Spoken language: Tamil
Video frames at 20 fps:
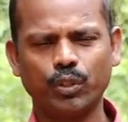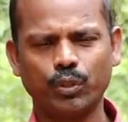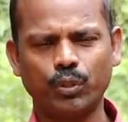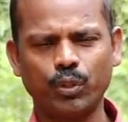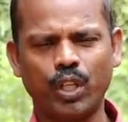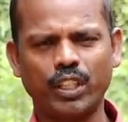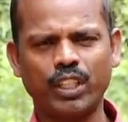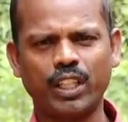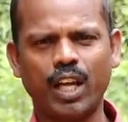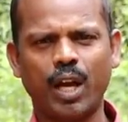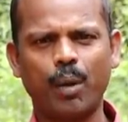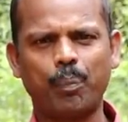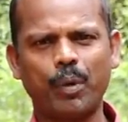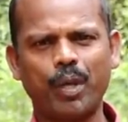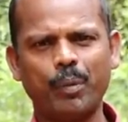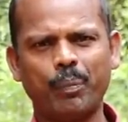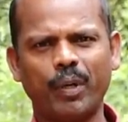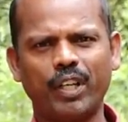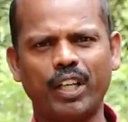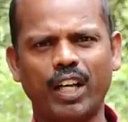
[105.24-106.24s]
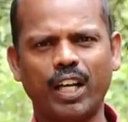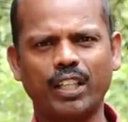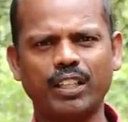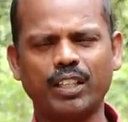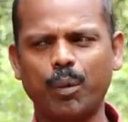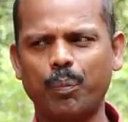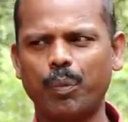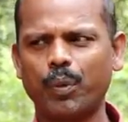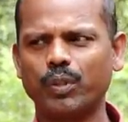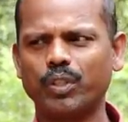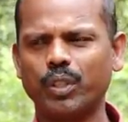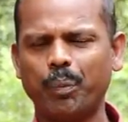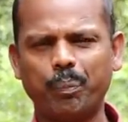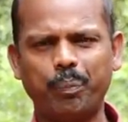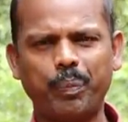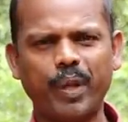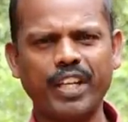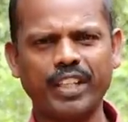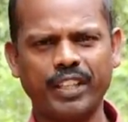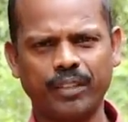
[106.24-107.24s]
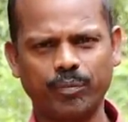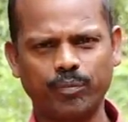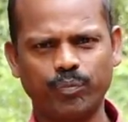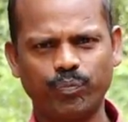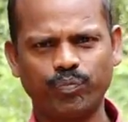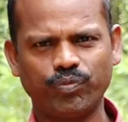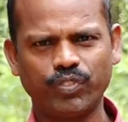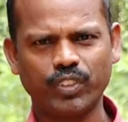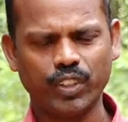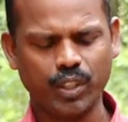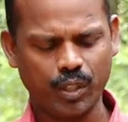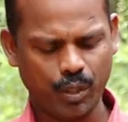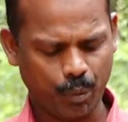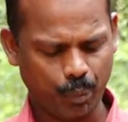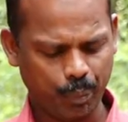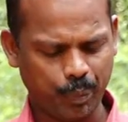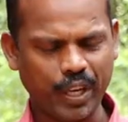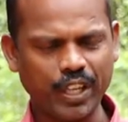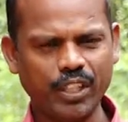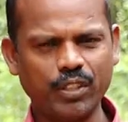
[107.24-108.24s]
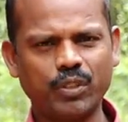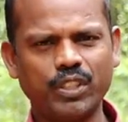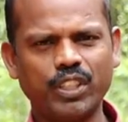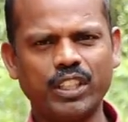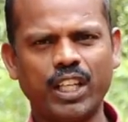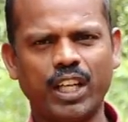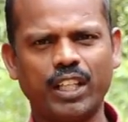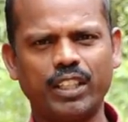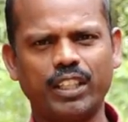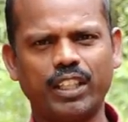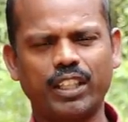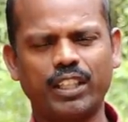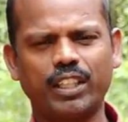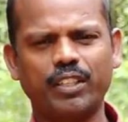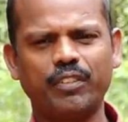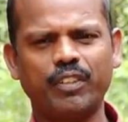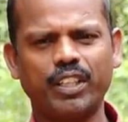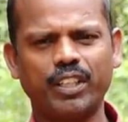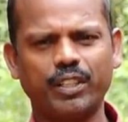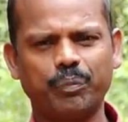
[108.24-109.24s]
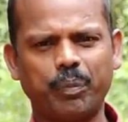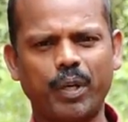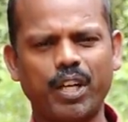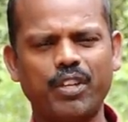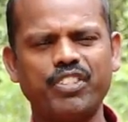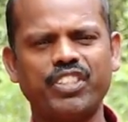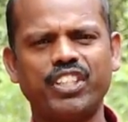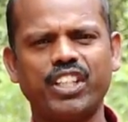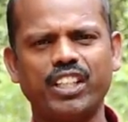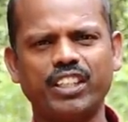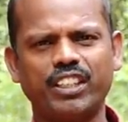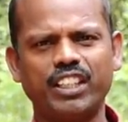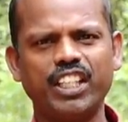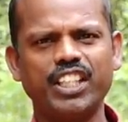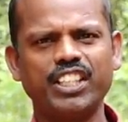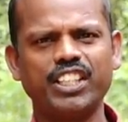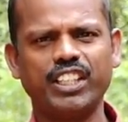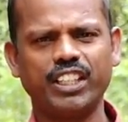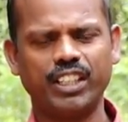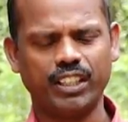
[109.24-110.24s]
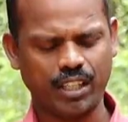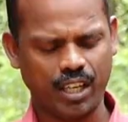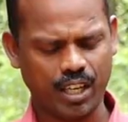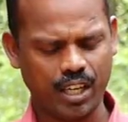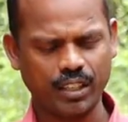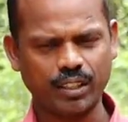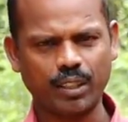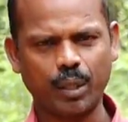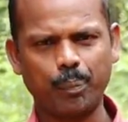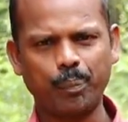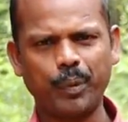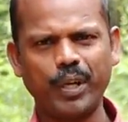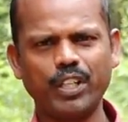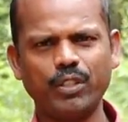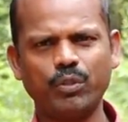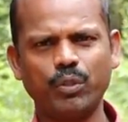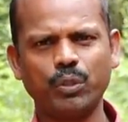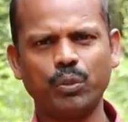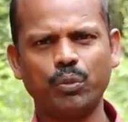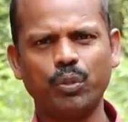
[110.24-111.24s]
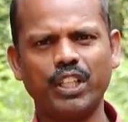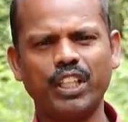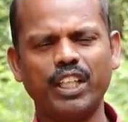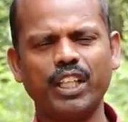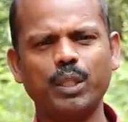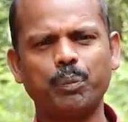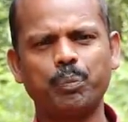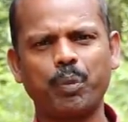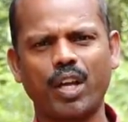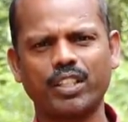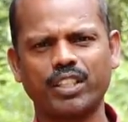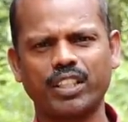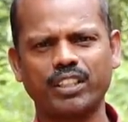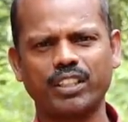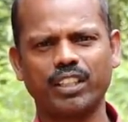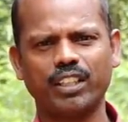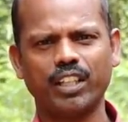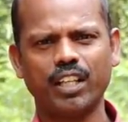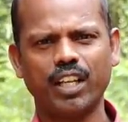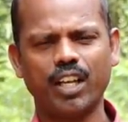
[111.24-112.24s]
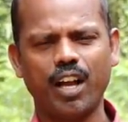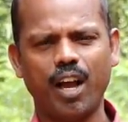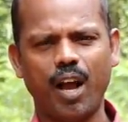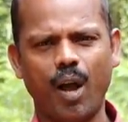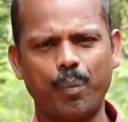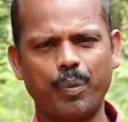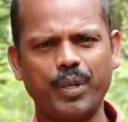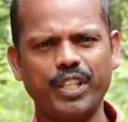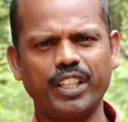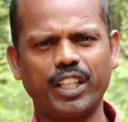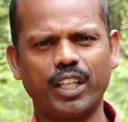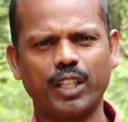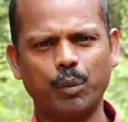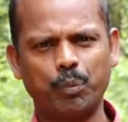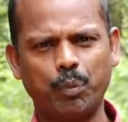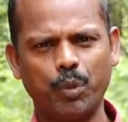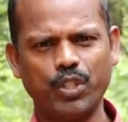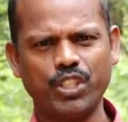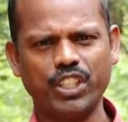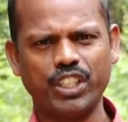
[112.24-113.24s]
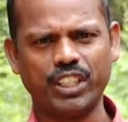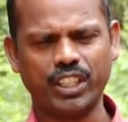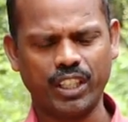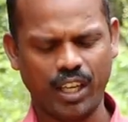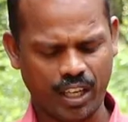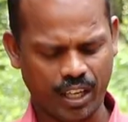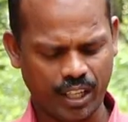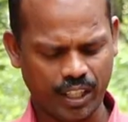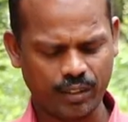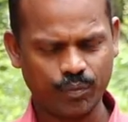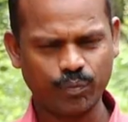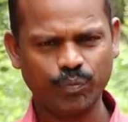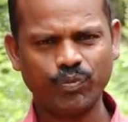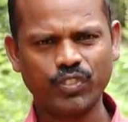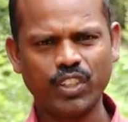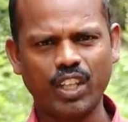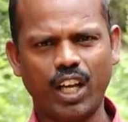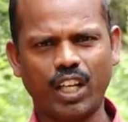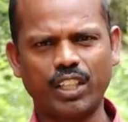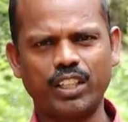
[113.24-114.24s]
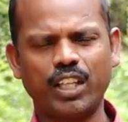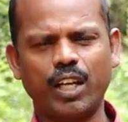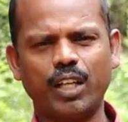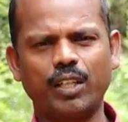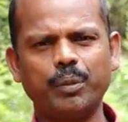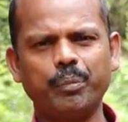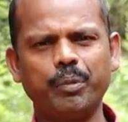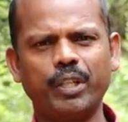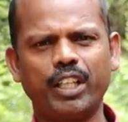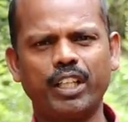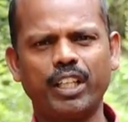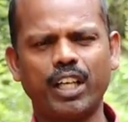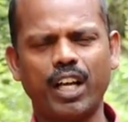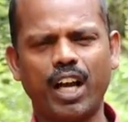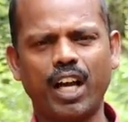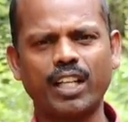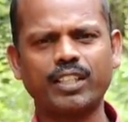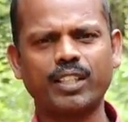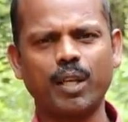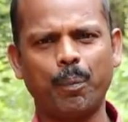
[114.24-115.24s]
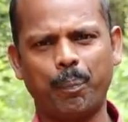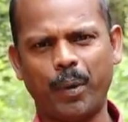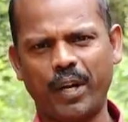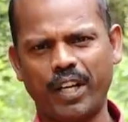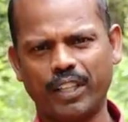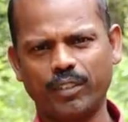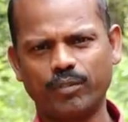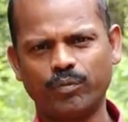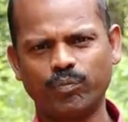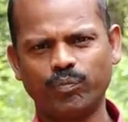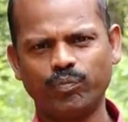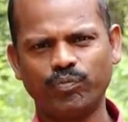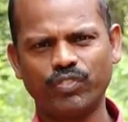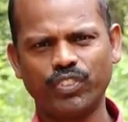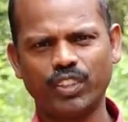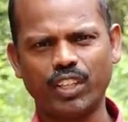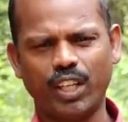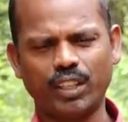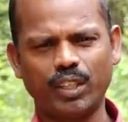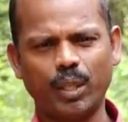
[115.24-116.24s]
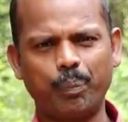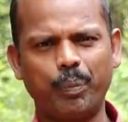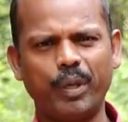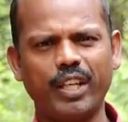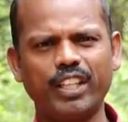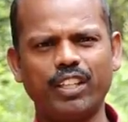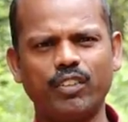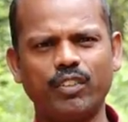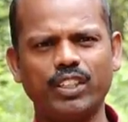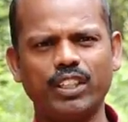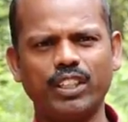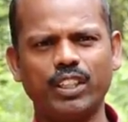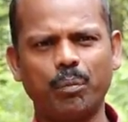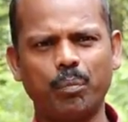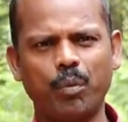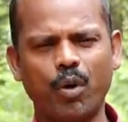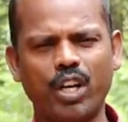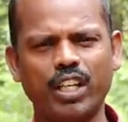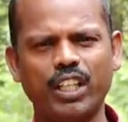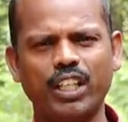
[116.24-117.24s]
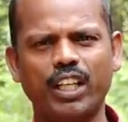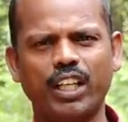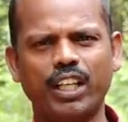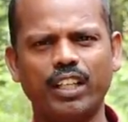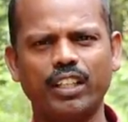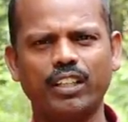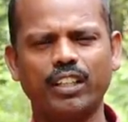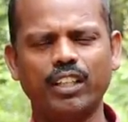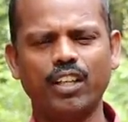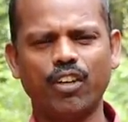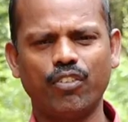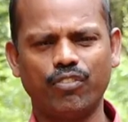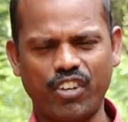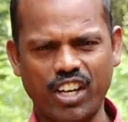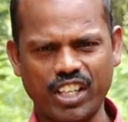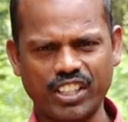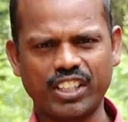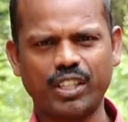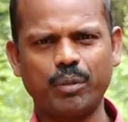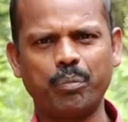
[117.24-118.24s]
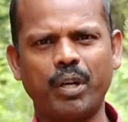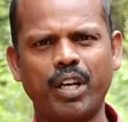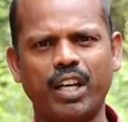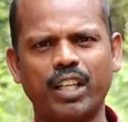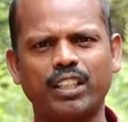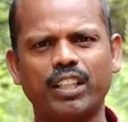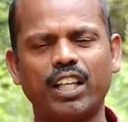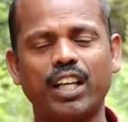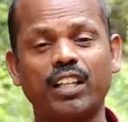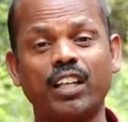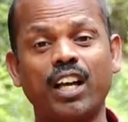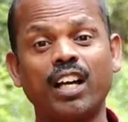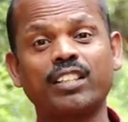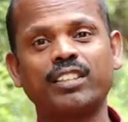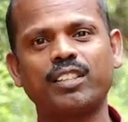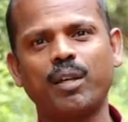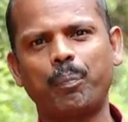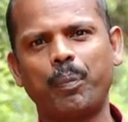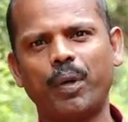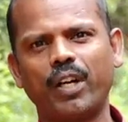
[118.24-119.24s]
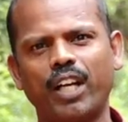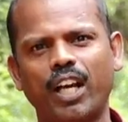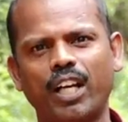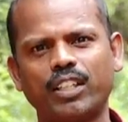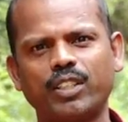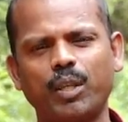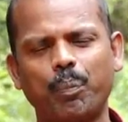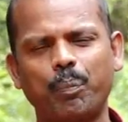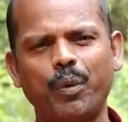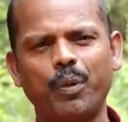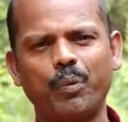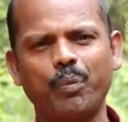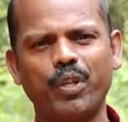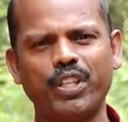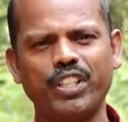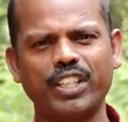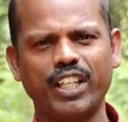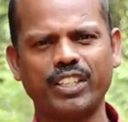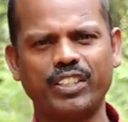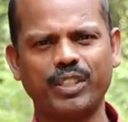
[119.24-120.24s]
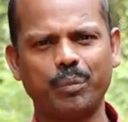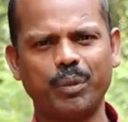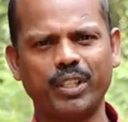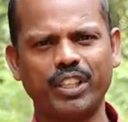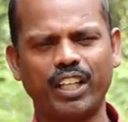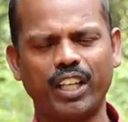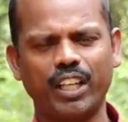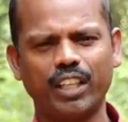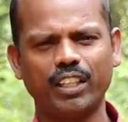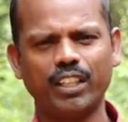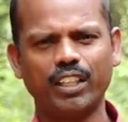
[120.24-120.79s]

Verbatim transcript: ஸோ அதை நான் அப்ளை பண்ணேன் அதுக்கப்புறம் அந்த பெயின் பெயின் வந்து நான் ஏற்கனவே பல விஷயங்கள் தெரிஞ்சுக்கிட்டதுனால அந்த பெயின் வந்து ஒரு ஹீலிங் ப்ராசஸ் அப்படிங்கிறத புரிஞ்சுக்கிட்டதுனால அதை நான் இமீடியட்டாக அக்செப்ட் பண்ணேன் அந்த பெயினை வந்து என் பாடியில் ஃபங்க்ஷன் பண்ணுறதுக்காக நான் அக்செப்ட் பண்ணேன் அக்செப்ட் பண்ணும்போது என்னாச்சு அப்படின்னா